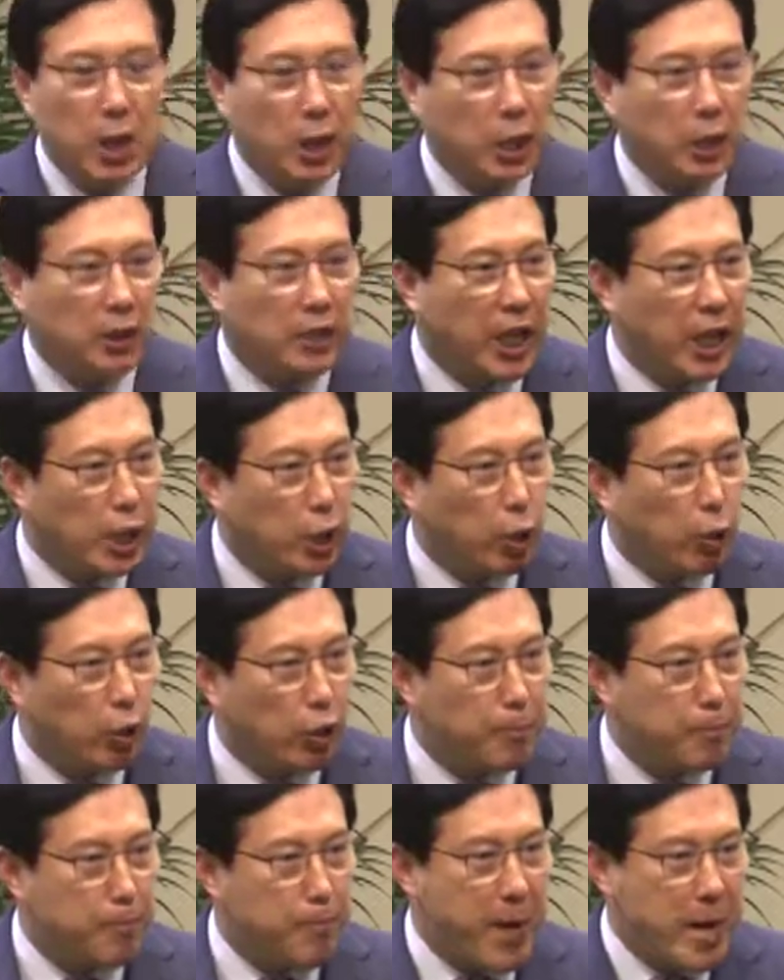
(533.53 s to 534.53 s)
그 내
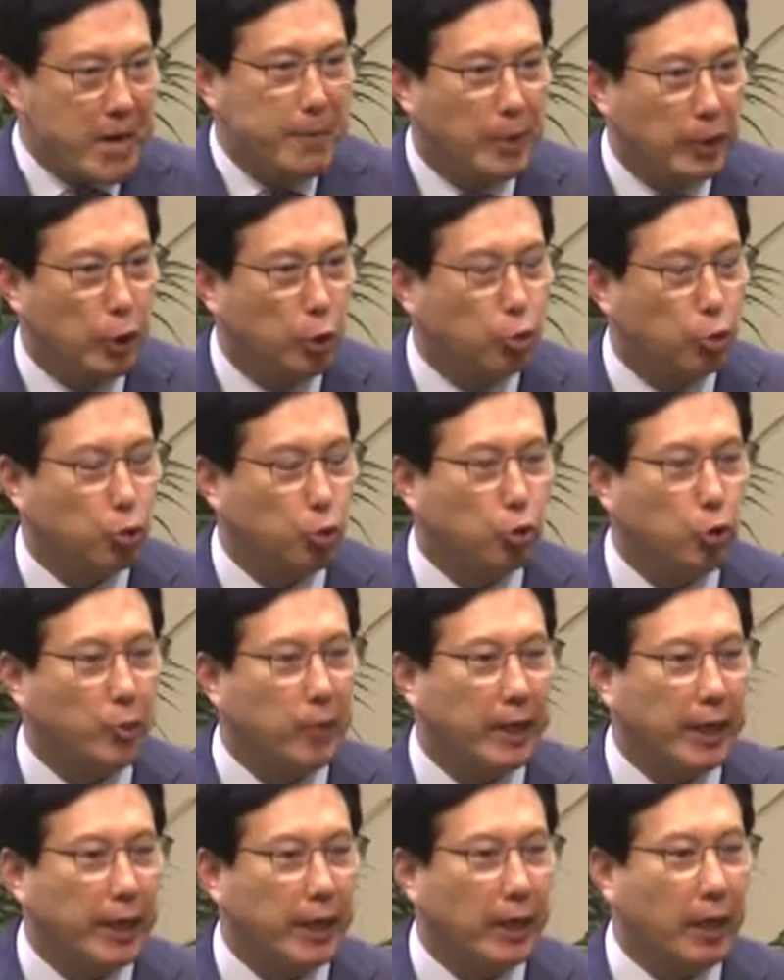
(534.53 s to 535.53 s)
영혼을 빨아먹는
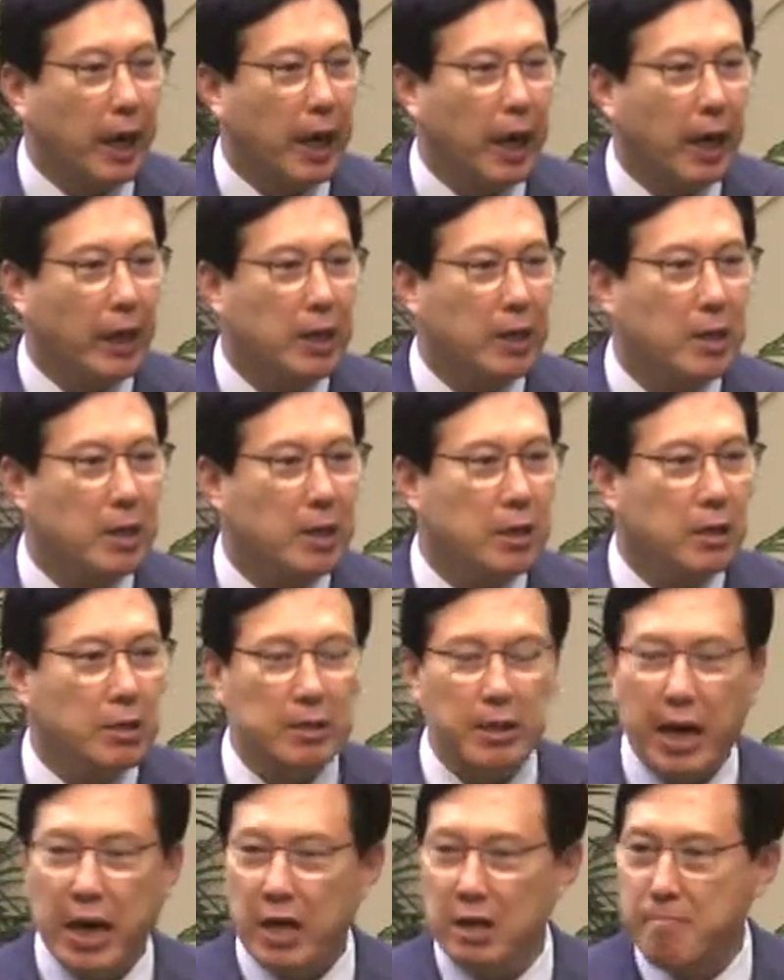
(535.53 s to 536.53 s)
도둑놈이라니까. 그
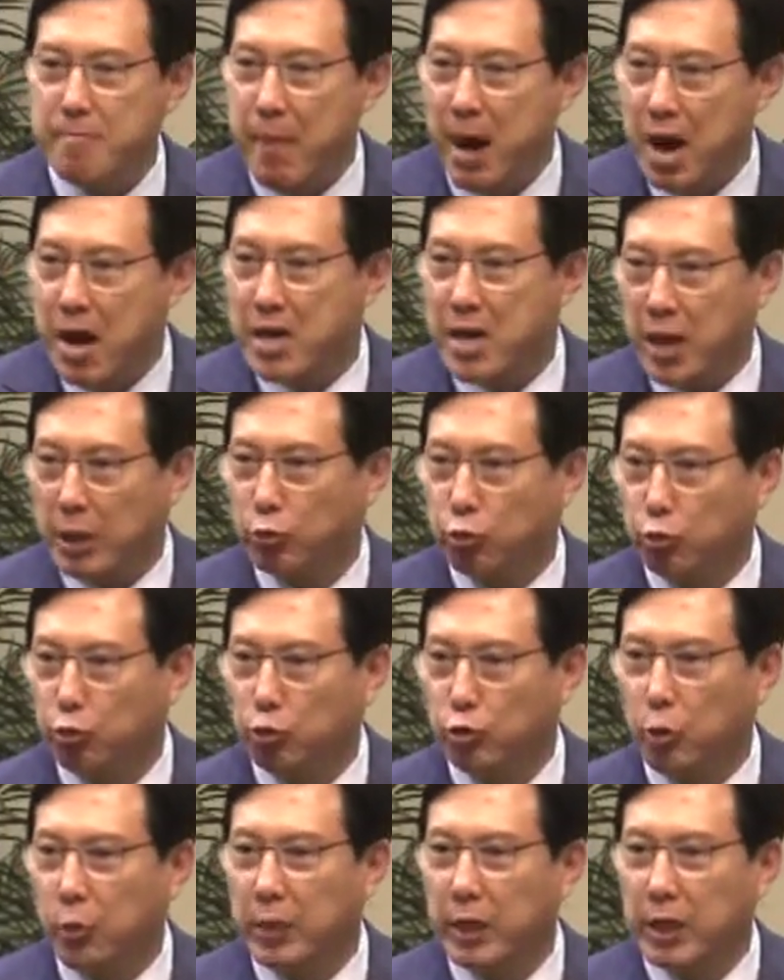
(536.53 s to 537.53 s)
나가를 망하게 하는
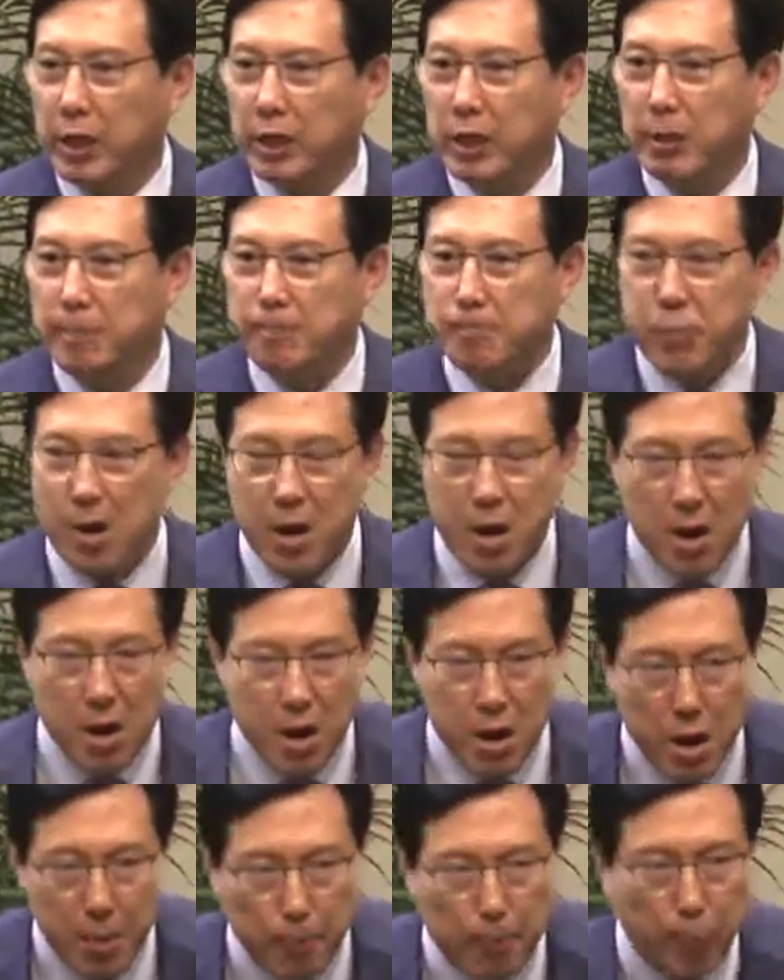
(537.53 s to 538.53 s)
도둑놈이라. 그걸
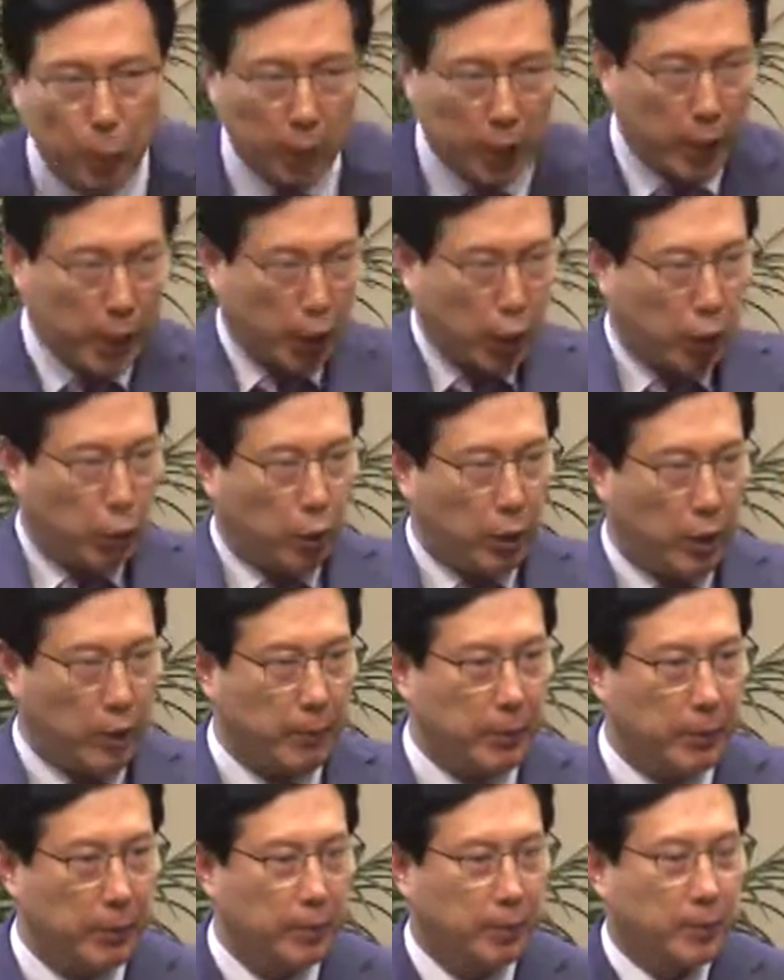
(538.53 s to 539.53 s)
팍 몰아내기를
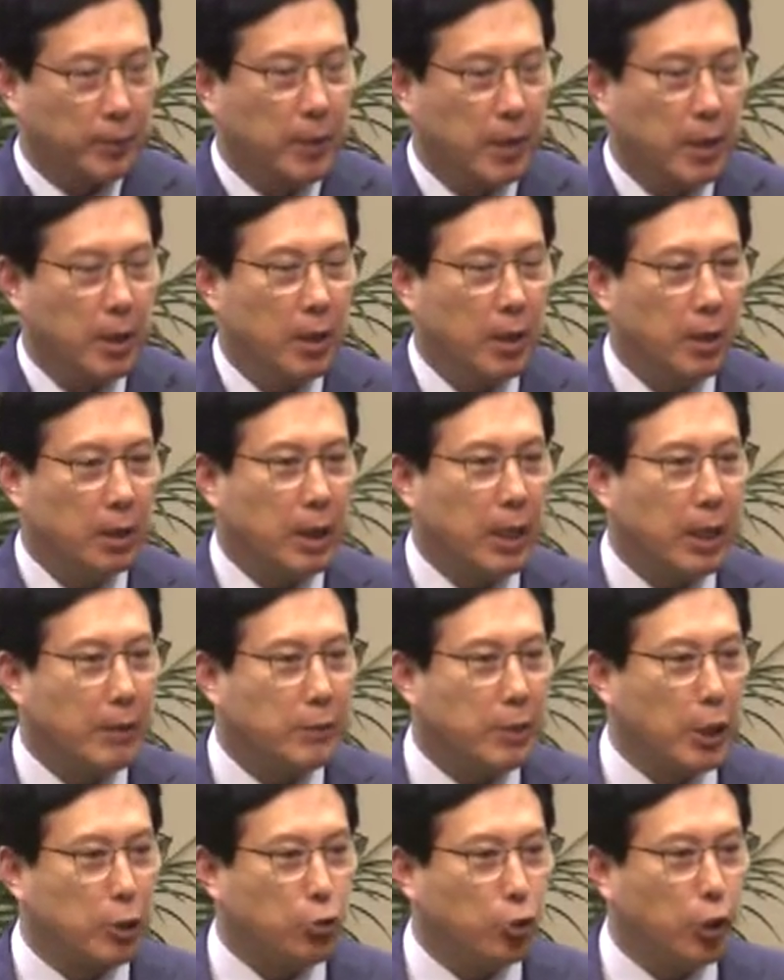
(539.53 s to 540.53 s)
원합니다.
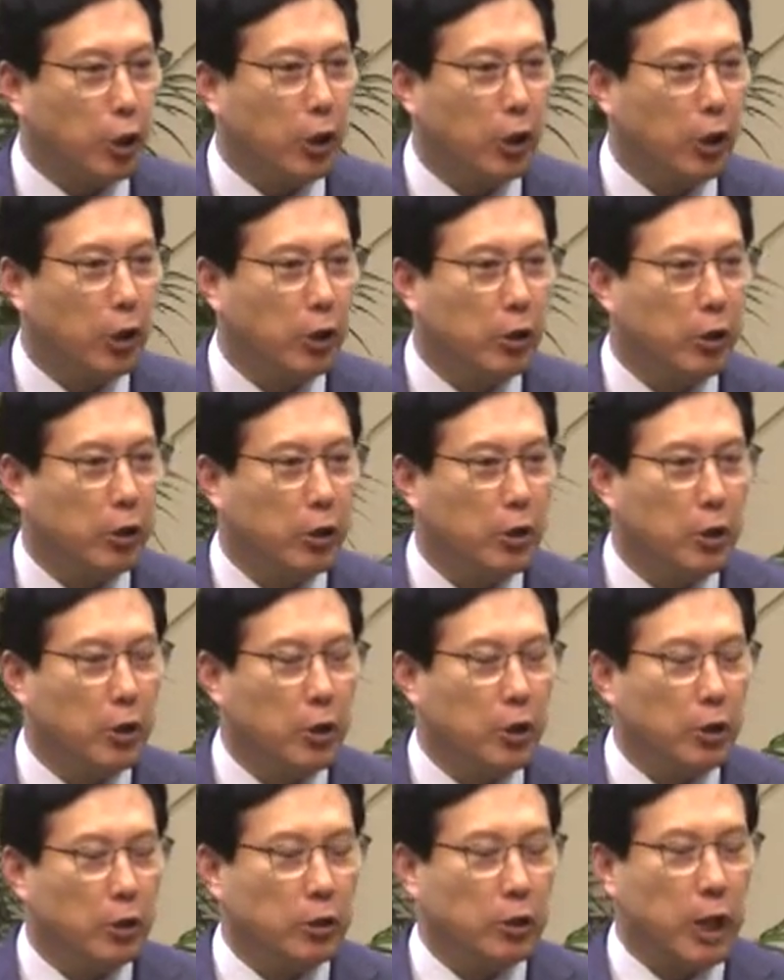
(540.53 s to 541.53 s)
따라합시다. 주여,
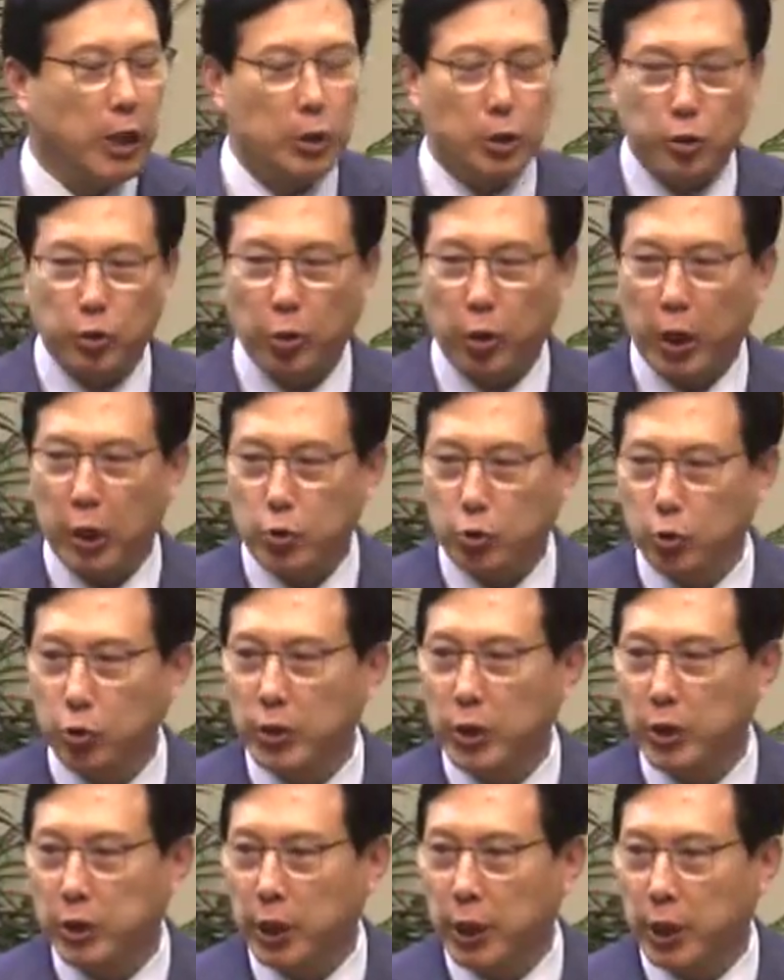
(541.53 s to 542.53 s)
내 속에
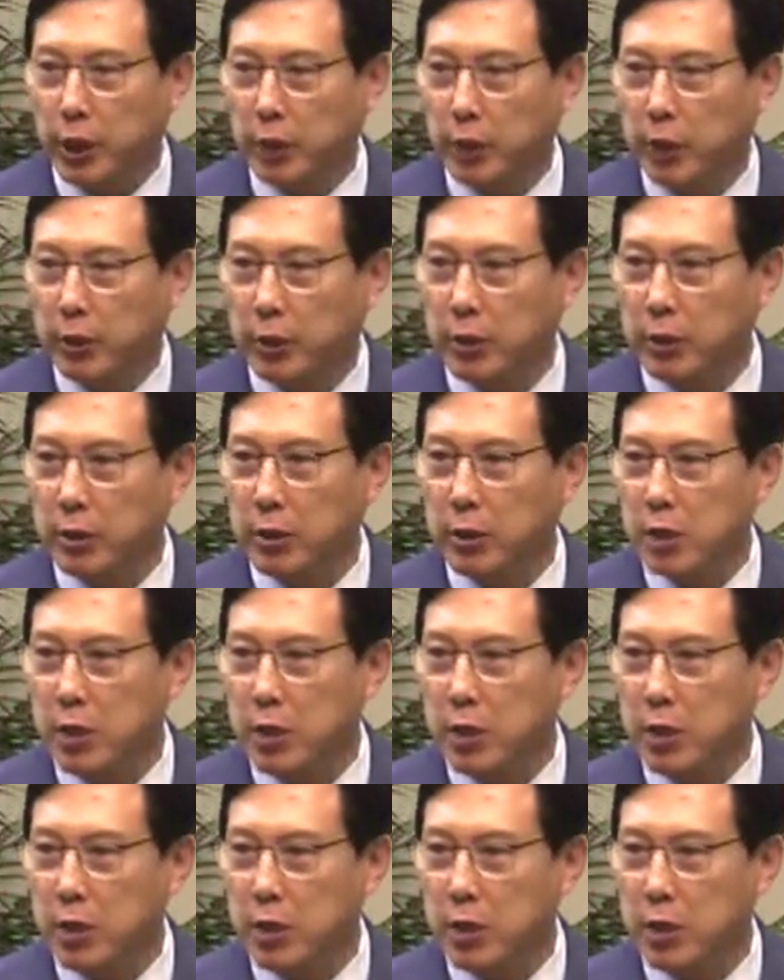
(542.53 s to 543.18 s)
숨겨져 있는